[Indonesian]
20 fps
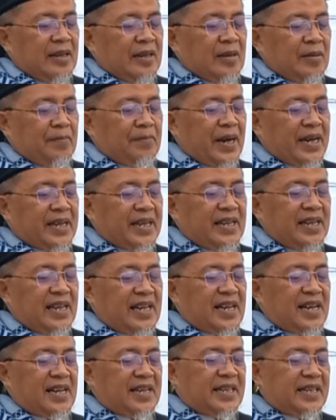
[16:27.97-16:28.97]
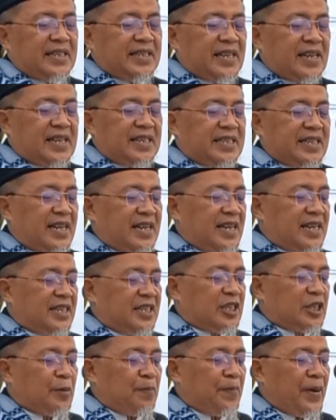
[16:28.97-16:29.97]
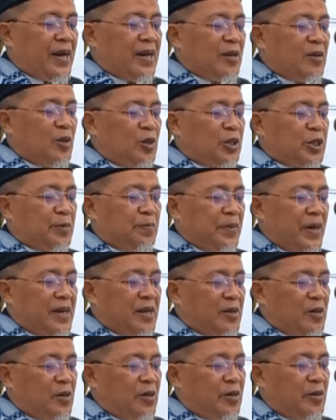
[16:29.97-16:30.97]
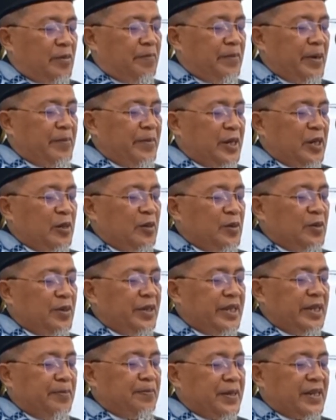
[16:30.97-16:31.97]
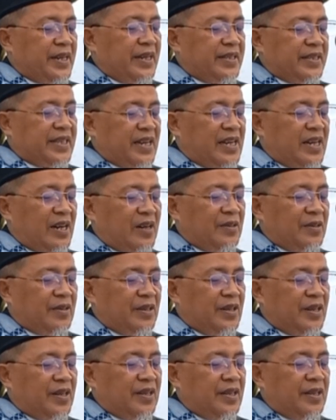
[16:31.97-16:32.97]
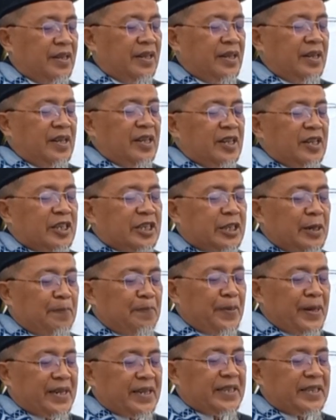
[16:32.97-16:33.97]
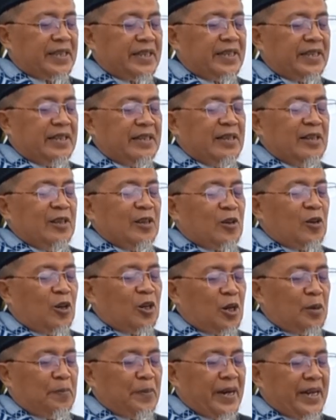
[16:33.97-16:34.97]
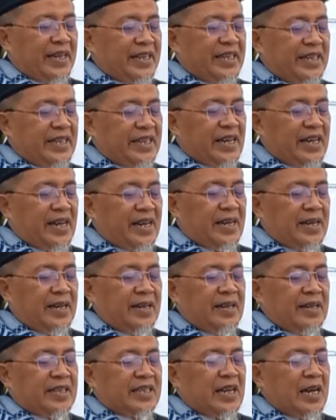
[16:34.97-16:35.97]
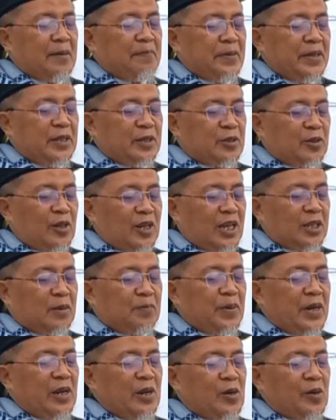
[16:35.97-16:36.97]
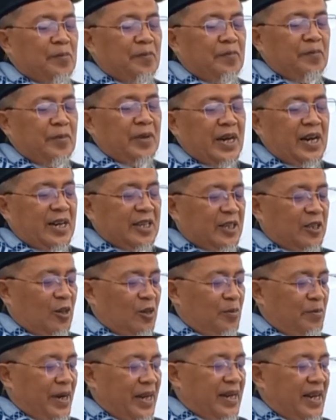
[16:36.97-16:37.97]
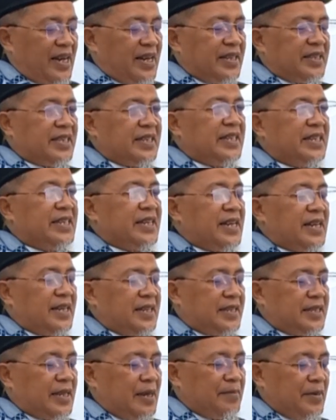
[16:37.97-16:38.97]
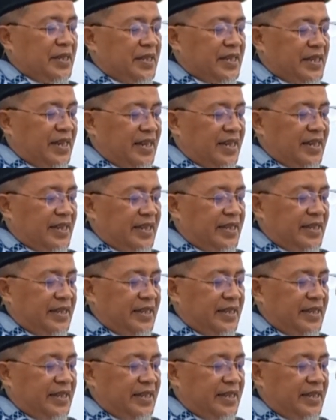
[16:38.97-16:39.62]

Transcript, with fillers: marilah kita jangan separuh-separuh memenuhi perintah Allah seperti kurban iya tapi sholat belum atau malah tidak sama sekali